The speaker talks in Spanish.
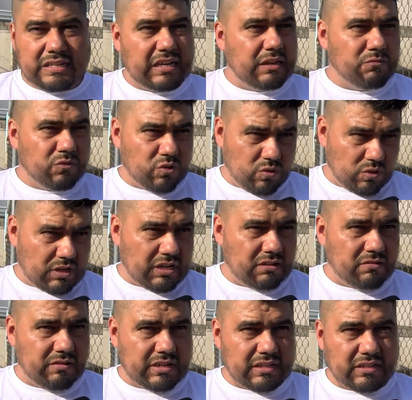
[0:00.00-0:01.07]
seguimos
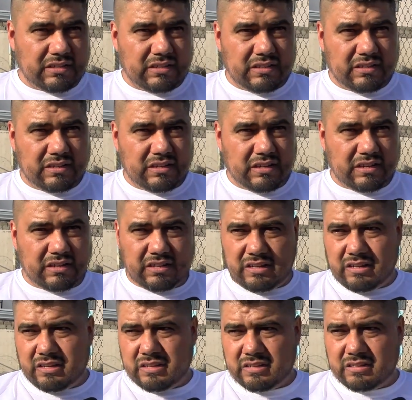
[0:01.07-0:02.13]
luchando en
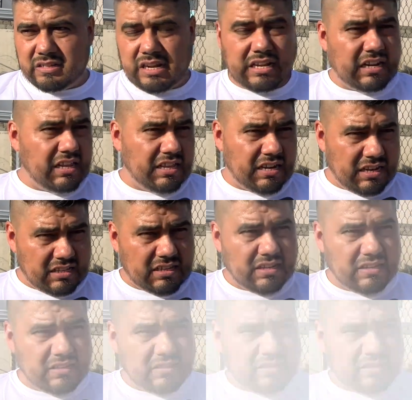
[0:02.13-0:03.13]
salir adelante.